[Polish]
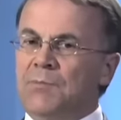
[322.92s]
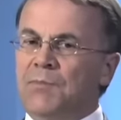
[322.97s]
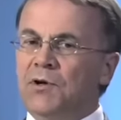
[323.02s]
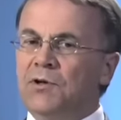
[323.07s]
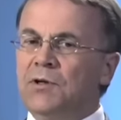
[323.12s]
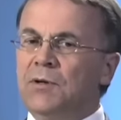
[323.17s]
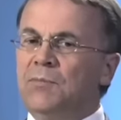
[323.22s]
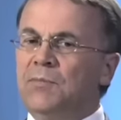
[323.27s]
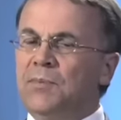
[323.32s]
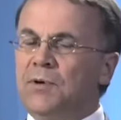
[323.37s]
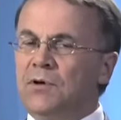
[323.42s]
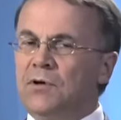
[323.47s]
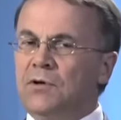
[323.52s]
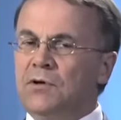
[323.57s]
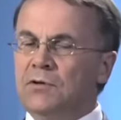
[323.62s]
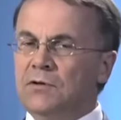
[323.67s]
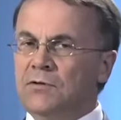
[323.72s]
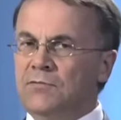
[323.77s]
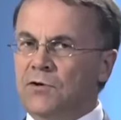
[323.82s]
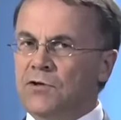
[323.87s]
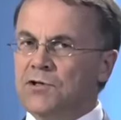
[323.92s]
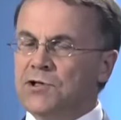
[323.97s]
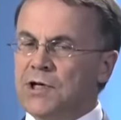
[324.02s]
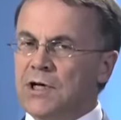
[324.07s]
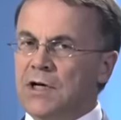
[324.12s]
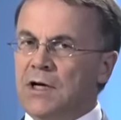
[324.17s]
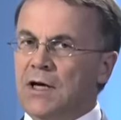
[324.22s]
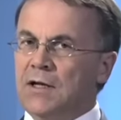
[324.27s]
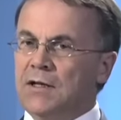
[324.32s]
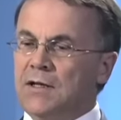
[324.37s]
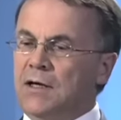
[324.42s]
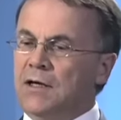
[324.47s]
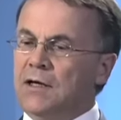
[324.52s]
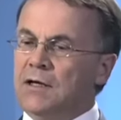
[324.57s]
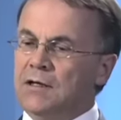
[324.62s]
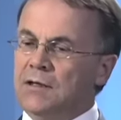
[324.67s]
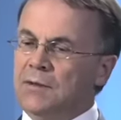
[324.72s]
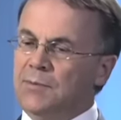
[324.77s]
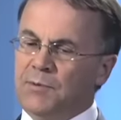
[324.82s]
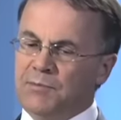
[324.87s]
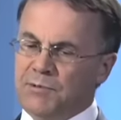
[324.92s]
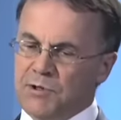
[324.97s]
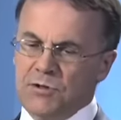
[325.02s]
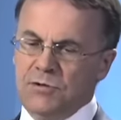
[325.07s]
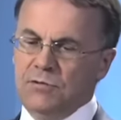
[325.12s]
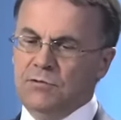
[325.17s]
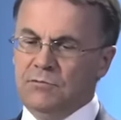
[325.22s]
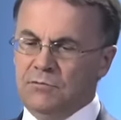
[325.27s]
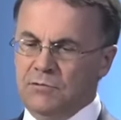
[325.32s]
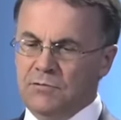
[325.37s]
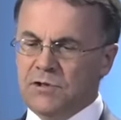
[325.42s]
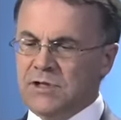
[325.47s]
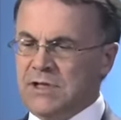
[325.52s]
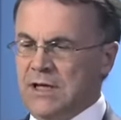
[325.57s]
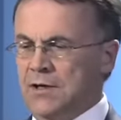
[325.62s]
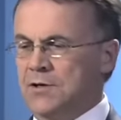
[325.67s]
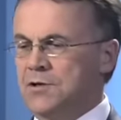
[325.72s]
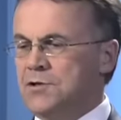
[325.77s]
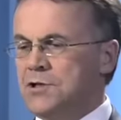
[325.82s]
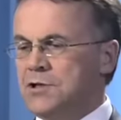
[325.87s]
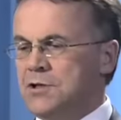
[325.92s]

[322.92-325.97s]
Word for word: Potem po dwóch, trzech latach e, po prostu uznali,